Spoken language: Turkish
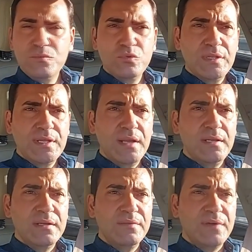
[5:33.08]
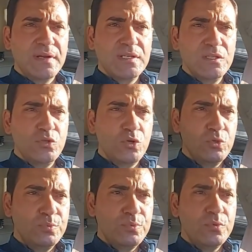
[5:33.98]
bu değerlerin farkında
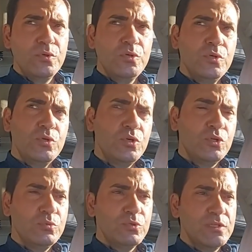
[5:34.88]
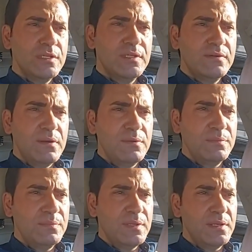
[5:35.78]
olup yolumuza devam
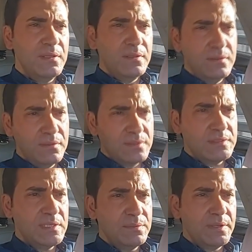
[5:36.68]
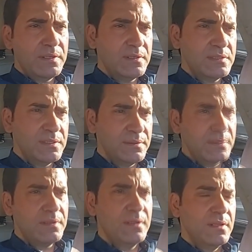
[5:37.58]
etmeyi nasip eylesin.
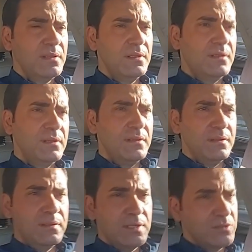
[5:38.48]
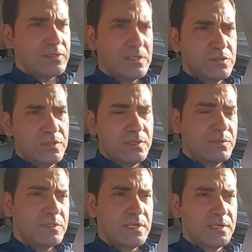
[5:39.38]
Ne güzel
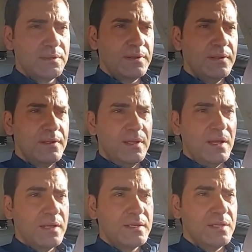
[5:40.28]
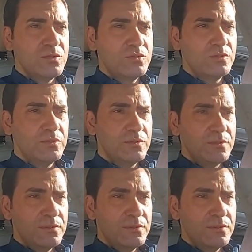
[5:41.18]
söylemişler. Akan su